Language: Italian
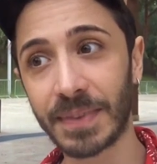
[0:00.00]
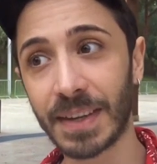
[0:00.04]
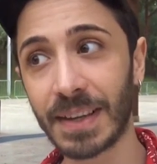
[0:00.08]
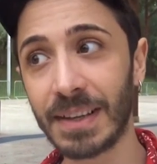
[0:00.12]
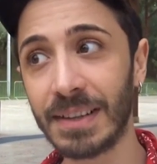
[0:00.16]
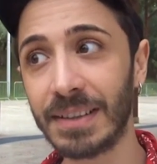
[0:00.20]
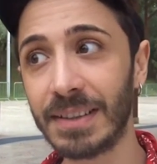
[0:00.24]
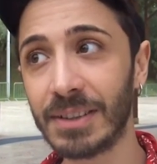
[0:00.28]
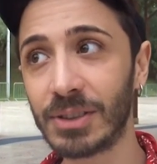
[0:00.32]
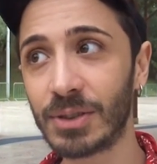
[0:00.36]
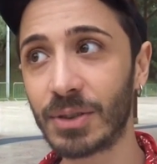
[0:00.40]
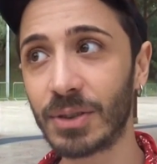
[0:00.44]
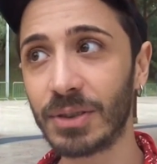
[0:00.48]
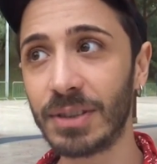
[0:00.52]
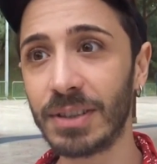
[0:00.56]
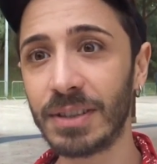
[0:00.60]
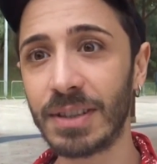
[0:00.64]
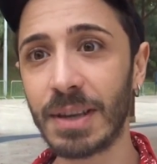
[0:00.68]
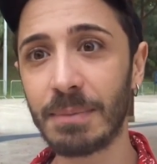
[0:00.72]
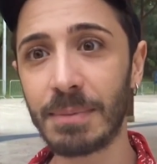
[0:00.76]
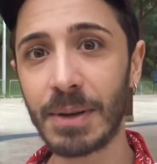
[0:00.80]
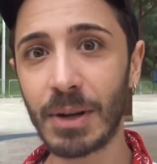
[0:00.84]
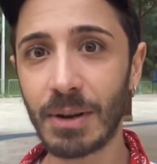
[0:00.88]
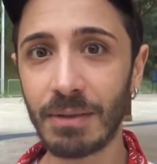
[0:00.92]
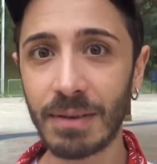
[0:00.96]
il disco di
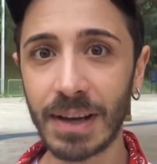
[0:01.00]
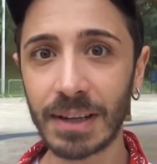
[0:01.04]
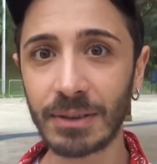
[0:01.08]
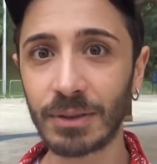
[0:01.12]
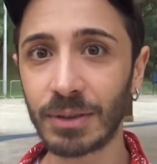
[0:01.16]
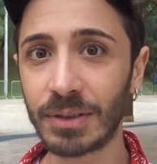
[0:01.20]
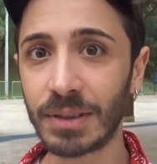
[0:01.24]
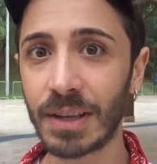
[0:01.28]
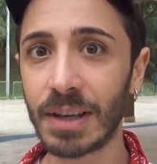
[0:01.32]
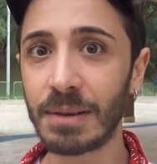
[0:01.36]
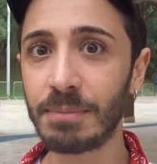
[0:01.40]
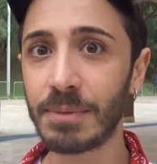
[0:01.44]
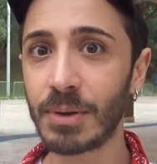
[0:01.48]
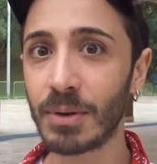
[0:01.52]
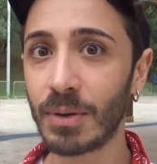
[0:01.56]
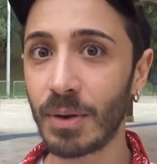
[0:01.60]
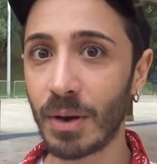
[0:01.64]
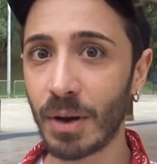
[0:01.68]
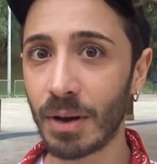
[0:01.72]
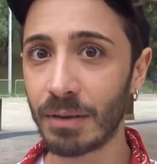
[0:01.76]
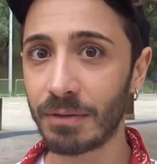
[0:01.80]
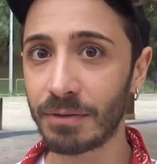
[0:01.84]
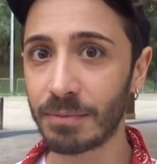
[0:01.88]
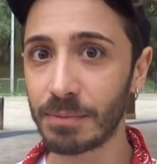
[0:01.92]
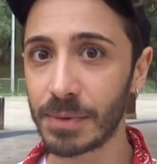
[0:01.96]
Demi Lovato, Tell Me You
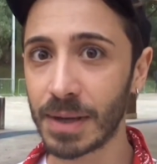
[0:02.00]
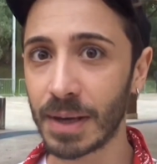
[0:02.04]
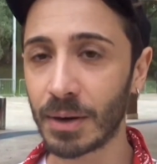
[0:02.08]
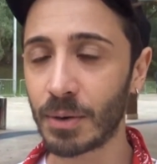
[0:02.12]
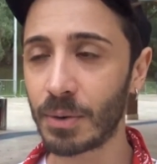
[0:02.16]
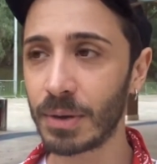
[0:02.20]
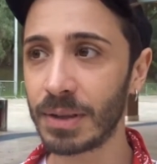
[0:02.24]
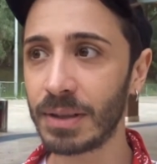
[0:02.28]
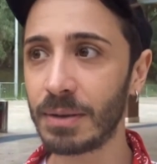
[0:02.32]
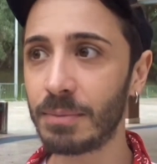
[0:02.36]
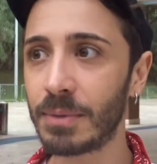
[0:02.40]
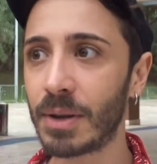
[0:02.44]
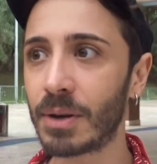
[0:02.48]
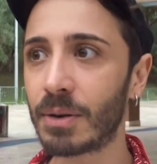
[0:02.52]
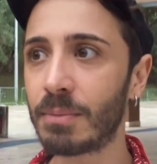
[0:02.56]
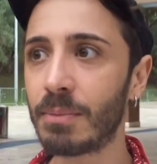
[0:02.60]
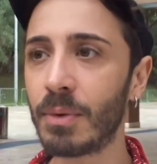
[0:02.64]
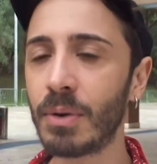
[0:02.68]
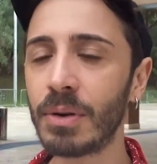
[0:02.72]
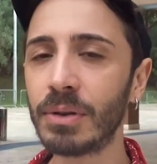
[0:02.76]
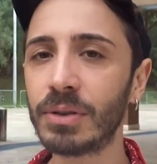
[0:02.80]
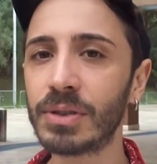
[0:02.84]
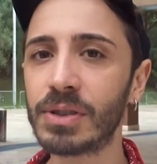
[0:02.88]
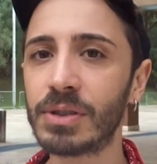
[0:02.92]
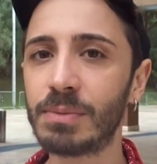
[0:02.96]
Love Me, e quindi mi ero
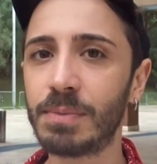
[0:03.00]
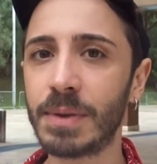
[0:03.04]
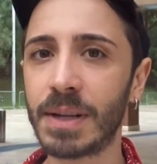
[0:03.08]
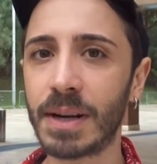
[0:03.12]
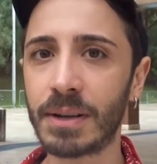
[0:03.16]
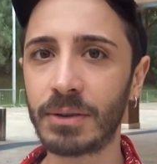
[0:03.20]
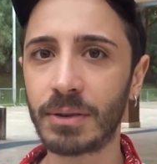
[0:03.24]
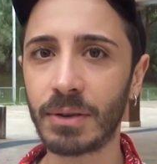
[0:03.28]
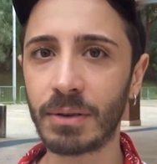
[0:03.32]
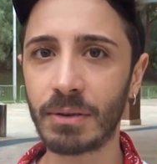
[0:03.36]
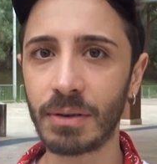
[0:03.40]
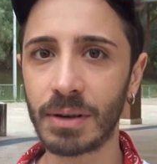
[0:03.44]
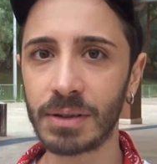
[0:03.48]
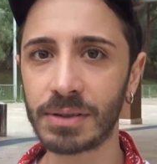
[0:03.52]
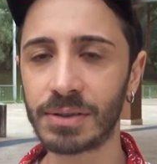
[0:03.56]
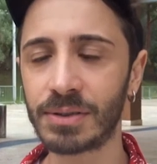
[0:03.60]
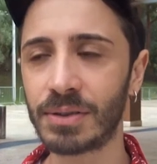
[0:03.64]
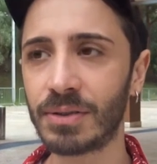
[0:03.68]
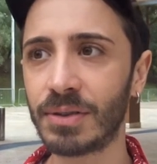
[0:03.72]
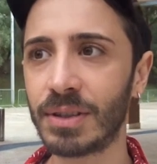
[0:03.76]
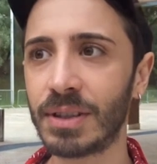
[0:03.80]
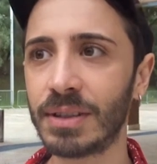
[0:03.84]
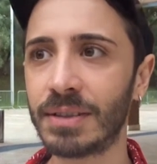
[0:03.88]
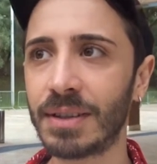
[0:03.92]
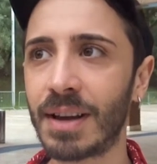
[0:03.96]
molto ispirato a quelle
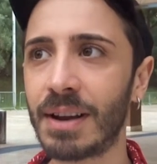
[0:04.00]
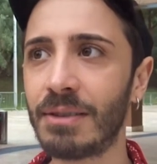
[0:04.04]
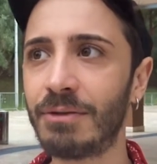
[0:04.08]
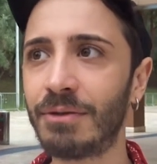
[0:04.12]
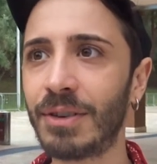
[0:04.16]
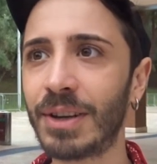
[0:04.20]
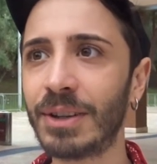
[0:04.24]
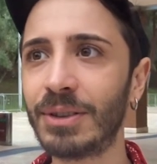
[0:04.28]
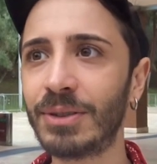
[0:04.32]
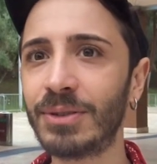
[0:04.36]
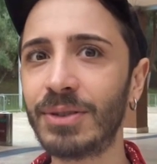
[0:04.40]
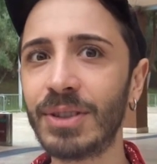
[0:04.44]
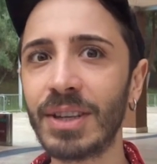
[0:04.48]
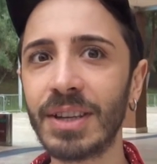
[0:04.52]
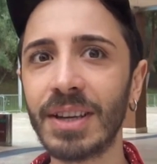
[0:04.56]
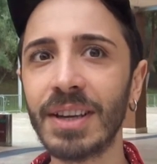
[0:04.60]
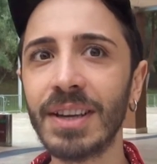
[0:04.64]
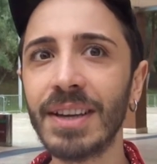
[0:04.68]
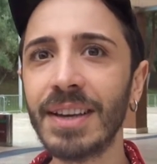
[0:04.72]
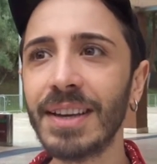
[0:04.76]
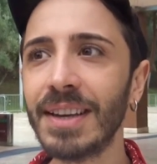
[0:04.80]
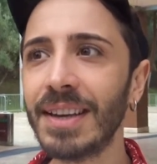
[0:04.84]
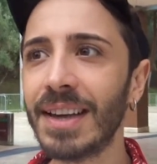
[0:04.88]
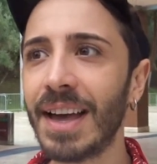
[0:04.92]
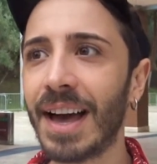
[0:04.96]
sonorità. Il fatto di
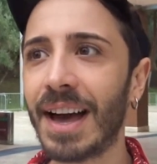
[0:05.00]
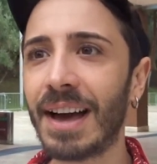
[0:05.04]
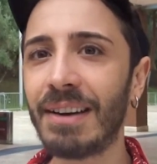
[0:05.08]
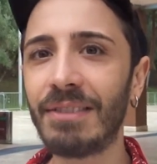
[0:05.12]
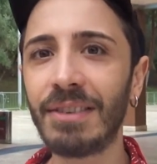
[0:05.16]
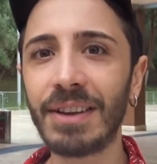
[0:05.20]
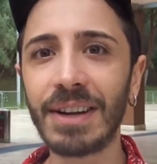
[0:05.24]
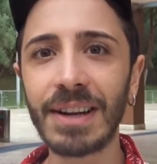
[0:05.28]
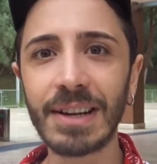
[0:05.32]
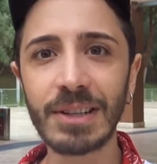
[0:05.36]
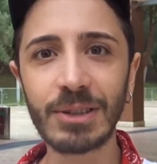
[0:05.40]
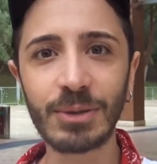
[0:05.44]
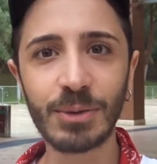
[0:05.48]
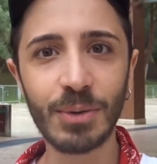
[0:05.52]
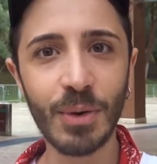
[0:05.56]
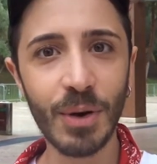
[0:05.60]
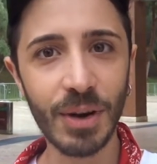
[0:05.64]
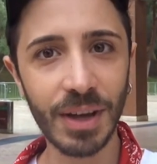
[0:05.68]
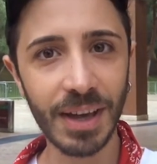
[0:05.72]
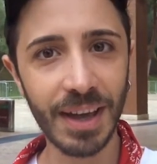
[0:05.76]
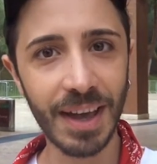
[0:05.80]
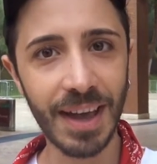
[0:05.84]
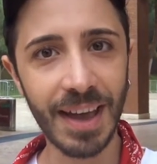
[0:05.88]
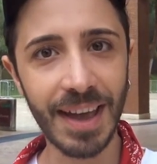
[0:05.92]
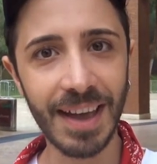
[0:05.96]
avere il suo
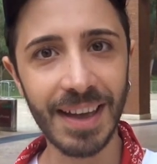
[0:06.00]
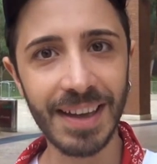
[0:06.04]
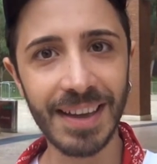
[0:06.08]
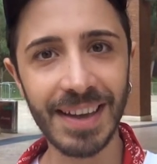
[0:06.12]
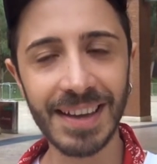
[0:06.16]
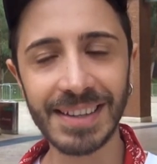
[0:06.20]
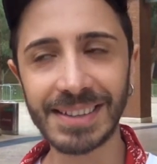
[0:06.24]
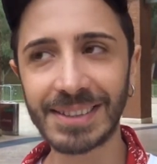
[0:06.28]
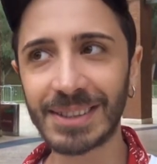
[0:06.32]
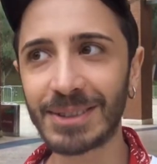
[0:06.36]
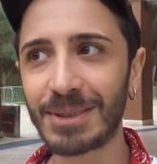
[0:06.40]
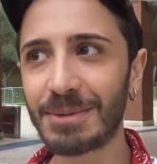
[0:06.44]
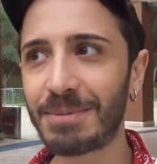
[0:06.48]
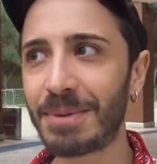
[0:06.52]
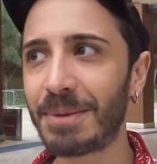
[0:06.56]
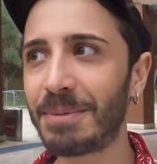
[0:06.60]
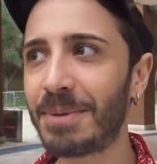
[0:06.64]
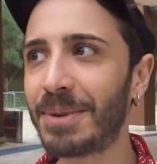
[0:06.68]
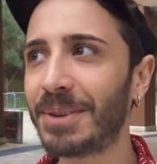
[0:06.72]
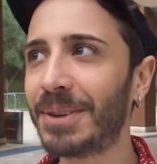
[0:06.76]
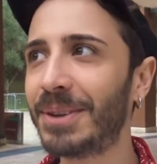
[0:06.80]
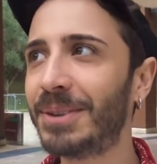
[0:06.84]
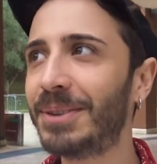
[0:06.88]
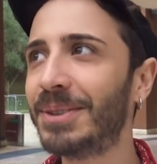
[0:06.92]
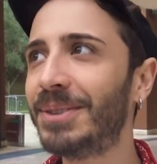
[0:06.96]
ok è stato per
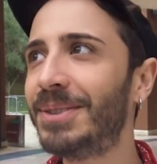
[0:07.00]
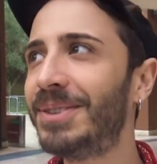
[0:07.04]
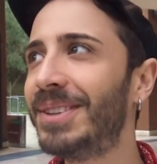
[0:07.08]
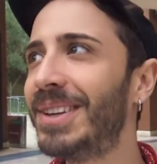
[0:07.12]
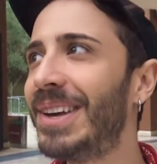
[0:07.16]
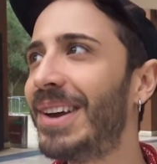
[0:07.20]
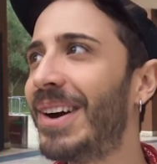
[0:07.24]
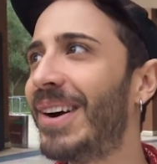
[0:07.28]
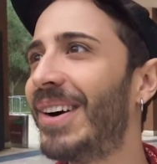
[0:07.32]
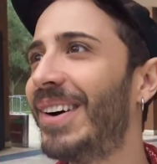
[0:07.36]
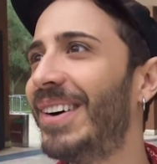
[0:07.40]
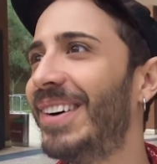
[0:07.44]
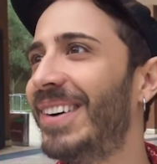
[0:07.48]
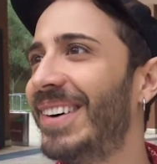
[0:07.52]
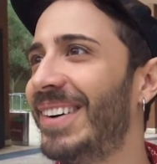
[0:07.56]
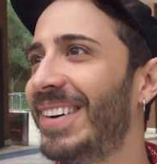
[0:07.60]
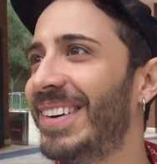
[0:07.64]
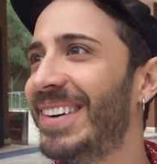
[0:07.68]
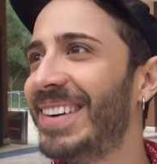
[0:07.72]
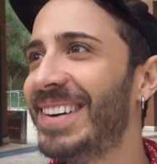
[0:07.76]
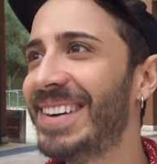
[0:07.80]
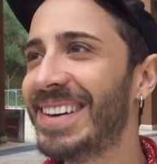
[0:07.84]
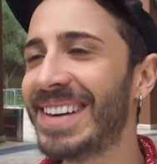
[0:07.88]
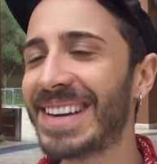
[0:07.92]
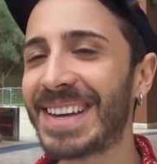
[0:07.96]
me, ho detto, Dio,
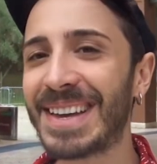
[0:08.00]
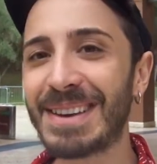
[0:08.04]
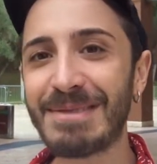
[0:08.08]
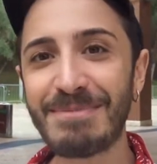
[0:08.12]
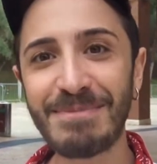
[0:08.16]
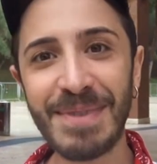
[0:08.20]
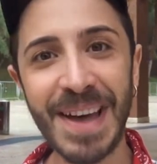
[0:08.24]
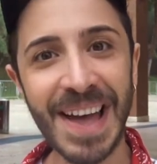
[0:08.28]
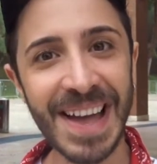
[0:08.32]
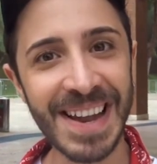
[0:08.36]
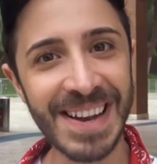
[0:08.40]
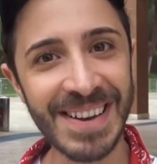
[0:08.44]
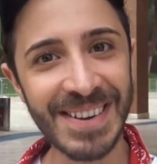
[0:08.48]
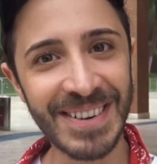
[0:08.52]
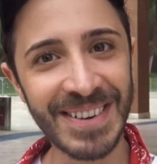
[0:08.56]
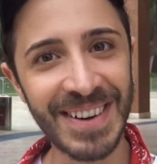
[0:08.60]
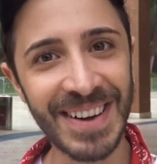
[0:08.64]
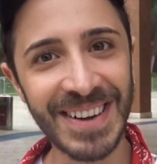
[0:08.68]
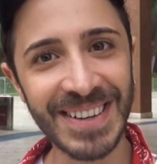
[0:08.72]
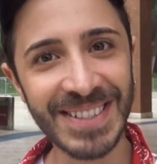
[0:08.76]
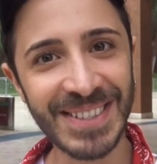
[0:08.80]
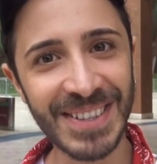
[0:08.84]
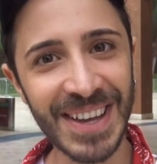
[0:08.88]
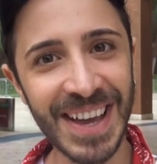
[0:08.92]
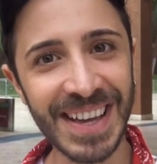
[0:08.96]
che bello,
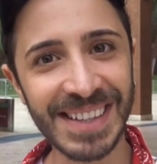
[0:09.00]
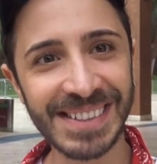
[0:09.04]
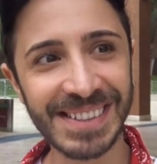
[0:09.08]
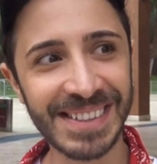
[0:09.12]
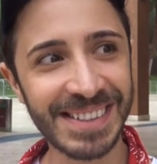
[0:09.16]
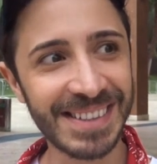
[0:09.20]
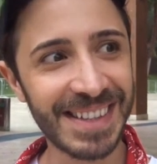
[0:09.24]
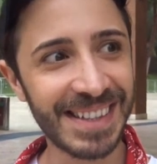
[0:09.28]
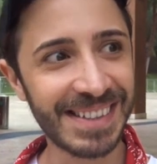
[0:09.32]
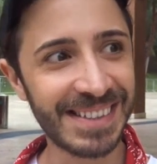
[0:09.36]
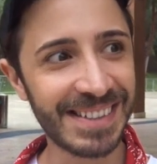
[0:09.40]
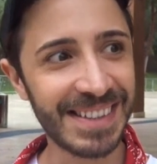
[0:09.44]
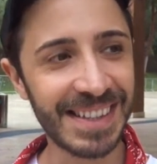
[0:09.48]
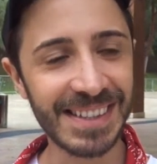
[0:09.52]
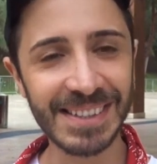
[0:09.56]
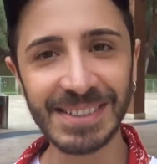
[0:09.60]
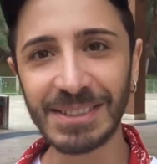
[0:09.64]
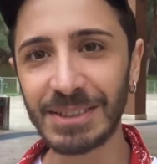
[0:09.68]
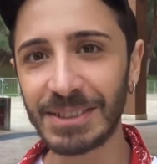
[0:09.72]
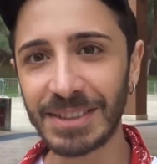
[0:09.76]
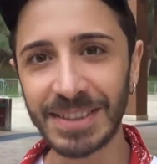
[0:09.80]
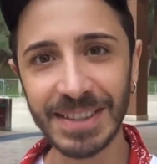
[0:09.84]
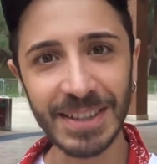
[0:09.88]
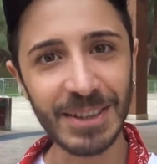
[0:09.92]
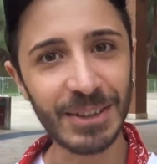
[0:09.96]
no? Cioè,
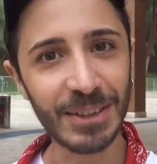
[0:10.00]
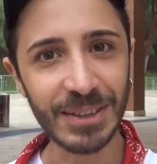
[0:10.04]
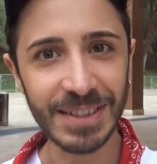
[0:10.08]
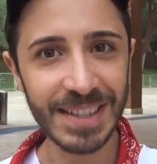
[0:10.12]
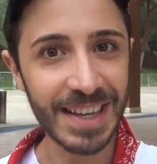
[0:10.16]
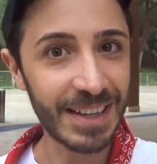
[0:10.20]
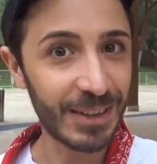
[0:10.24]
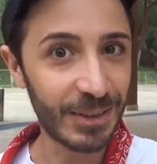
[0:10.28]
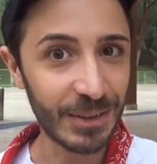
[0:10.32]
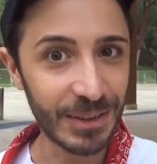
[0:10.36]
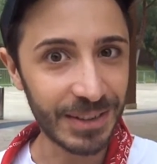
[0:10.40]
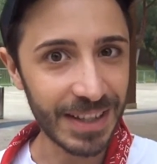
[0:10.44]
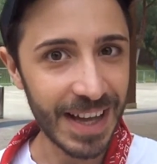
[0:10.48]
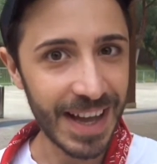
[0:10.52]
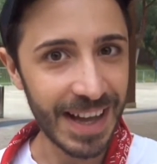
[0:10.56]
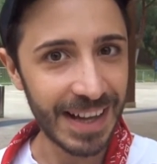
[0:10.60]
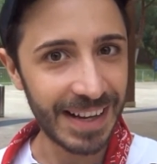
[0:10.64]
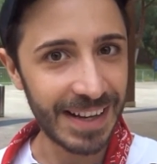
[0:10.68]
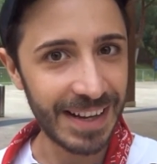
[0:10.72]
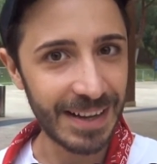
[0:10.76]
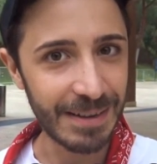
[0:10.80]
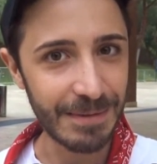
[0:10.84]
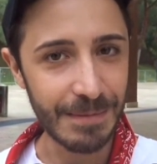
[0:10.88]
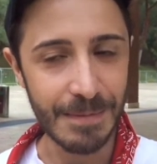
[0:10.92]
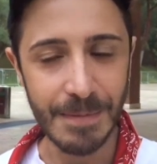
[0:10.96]
sintonia
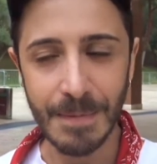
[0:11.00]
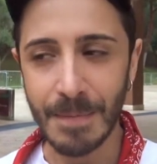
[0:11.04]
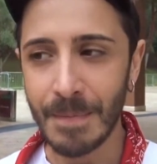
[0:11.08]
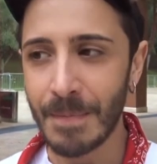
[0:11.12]
totale.